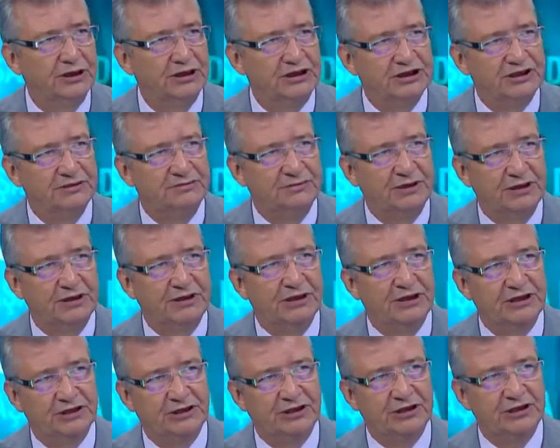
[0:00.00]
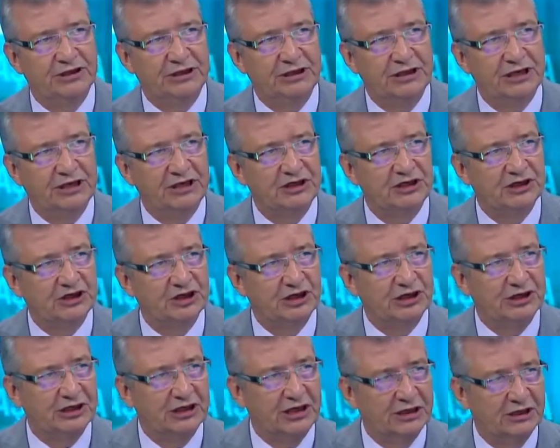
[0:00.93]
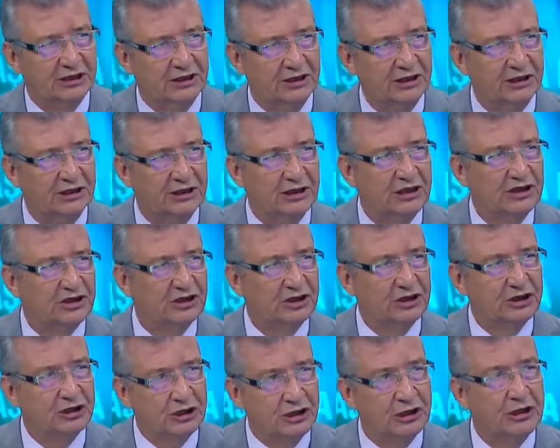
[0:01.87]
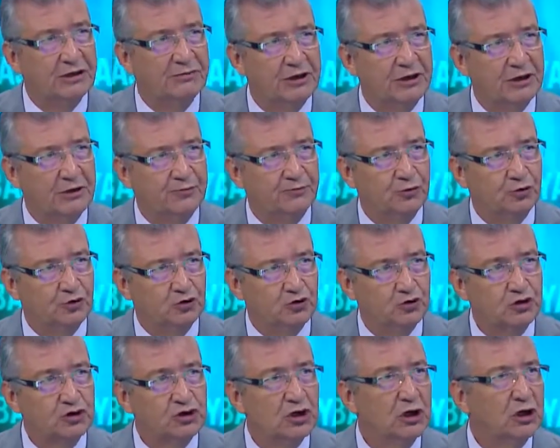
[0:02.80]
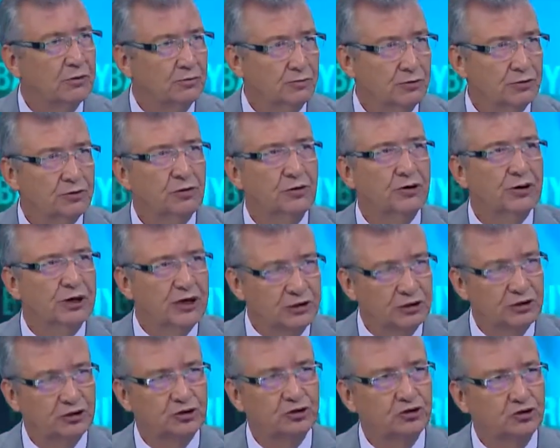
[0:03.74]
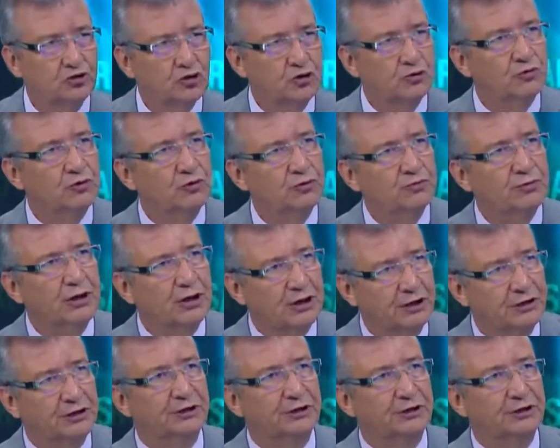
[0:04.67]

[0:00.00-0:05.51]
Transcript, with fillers: isimlerini değiştirirken içeriklerde de Tabii. değişiklikleri hemen yapıyorsunuz. Evet, Bu da öğrenci için çok büyük bir artı.